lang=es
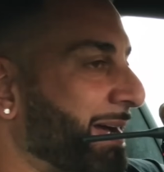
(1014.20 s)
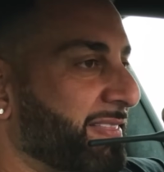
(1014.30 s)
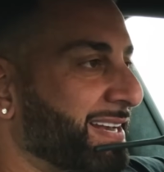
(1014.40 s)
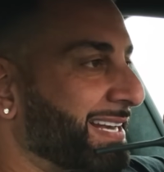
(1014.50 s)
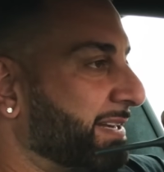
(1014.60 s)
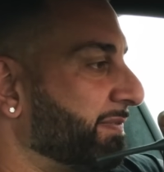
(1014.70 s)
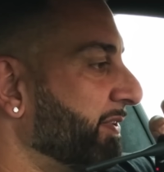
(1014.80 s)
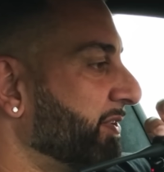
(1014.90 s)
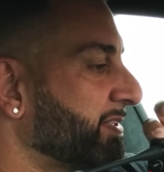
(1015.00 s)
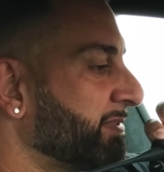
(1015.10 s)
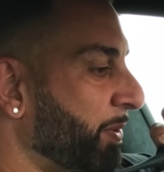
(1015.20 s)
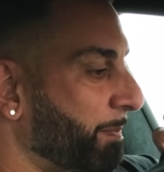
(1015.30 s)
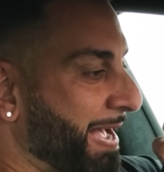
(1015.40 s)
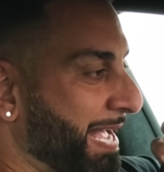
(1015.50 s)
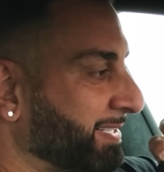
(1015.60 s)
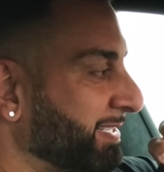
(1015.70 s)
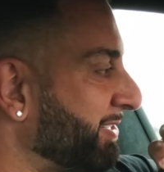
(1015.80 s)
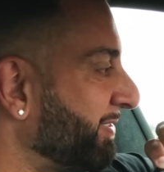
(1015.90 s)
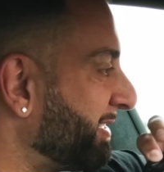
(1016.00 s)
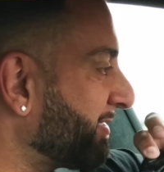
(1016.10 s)
es del pie izquierdo, no está mal
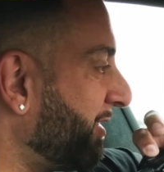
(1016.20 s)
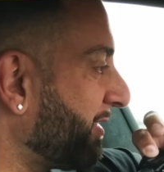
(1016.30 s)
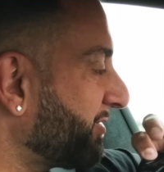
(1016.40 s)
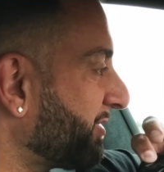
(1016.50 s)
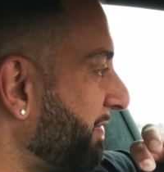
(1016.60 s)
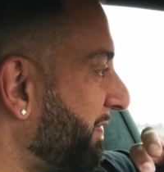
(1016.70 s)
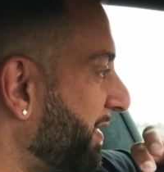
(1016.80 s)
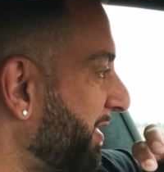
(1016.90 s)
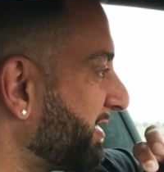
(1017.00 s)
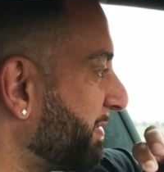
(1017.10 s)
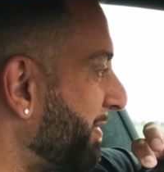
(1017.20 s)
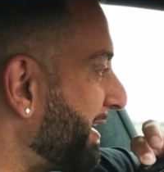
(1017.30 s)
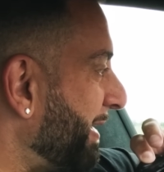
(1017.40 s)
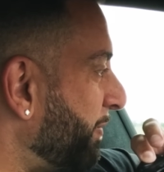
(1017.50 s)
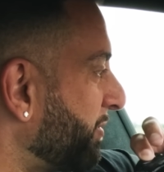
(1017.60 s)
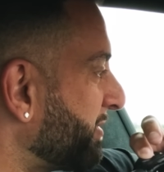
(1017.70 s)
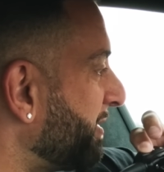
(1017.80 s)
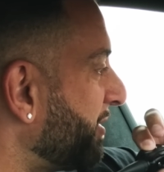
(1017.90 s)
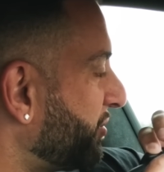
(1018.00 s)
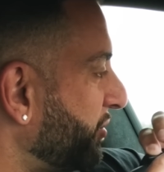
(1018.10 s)
considerando lo rápido que es este coche. Los frenos
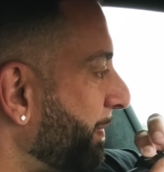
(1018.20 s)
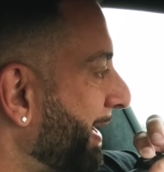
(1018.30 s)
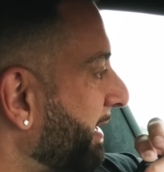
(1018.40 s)
están tan mal.